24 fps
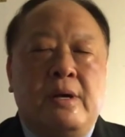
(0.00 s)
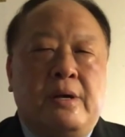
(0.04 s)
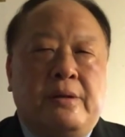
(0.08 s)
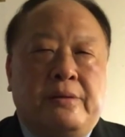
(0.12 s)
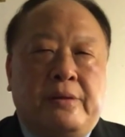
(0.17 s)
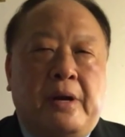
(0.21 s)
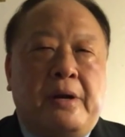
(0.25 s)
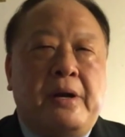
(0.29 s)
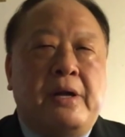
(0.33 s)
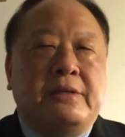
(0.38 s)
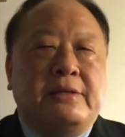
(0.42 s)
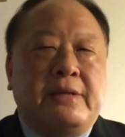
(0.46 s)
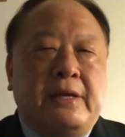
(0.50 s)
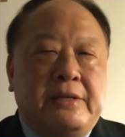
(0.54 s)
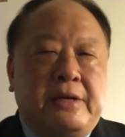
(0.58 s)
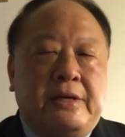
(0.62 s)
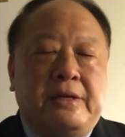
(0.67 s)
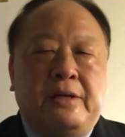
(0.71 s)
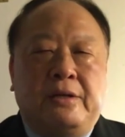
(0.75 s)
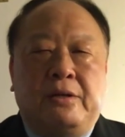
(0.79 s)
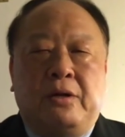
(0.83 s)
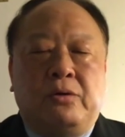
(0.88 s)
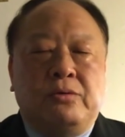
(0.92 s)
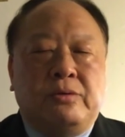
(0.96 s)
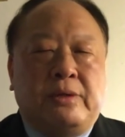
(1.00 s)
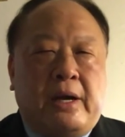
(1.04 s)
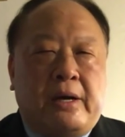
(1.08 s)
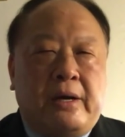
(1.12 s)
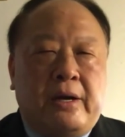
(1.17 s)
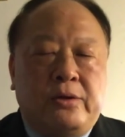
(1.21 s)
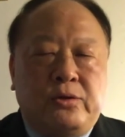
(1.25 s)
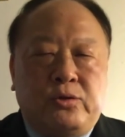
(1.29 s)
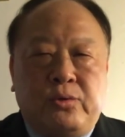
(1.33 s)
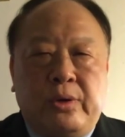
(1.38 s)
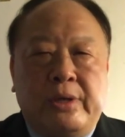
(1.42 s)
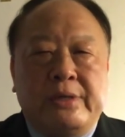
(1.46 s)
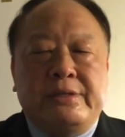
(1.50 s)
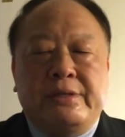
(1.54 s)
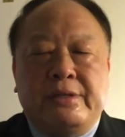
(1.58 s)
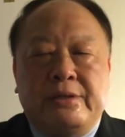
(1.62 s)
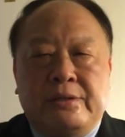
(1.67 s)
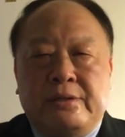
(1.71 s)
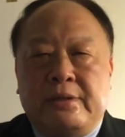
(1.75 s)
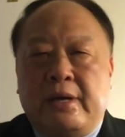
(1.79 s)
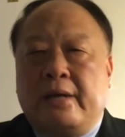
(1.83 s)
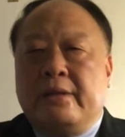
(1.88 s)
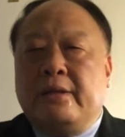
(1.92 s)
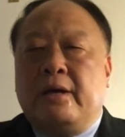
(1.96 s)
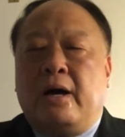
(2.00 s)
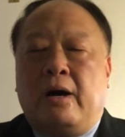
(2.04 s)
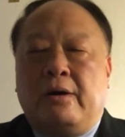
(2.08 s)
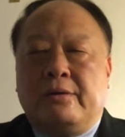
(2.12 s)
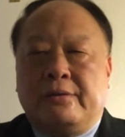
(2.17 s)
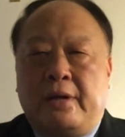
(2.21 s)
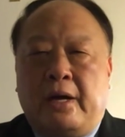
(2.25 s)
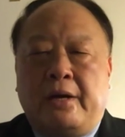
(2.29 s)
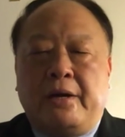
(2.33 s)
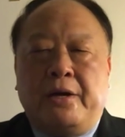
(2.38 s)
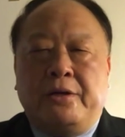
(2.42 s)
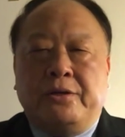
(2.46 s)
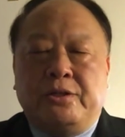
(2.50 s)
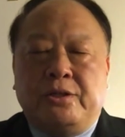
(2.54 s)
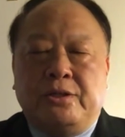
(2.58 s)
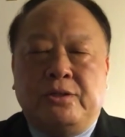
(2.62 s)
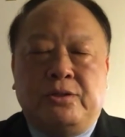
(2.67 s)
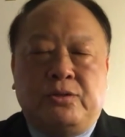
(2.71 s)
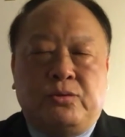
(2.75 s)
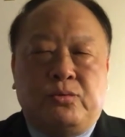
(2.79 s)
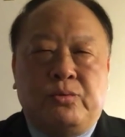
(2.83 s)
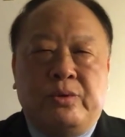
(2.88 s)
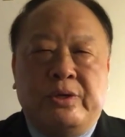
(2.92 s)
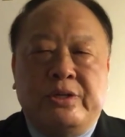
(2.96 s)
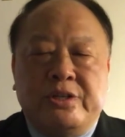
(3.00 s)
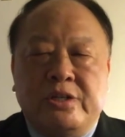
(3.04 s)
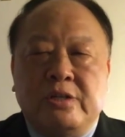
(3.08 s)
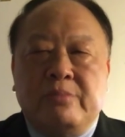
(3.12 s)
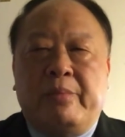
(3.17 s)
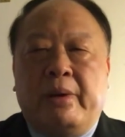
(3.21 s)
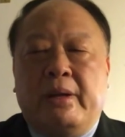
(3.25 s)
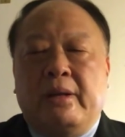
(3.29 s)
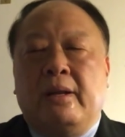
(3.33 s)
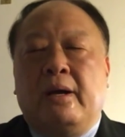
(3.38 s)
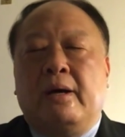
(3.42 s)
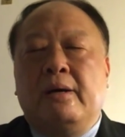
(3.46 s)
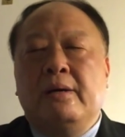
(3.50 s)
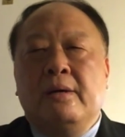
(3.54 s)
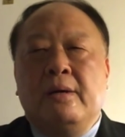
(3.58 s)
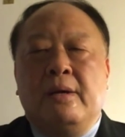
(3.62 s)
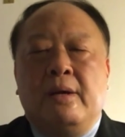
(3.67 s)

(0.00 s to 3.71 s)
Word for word: 当然在这里头，当然最紧张的啊，当然是属于日本了。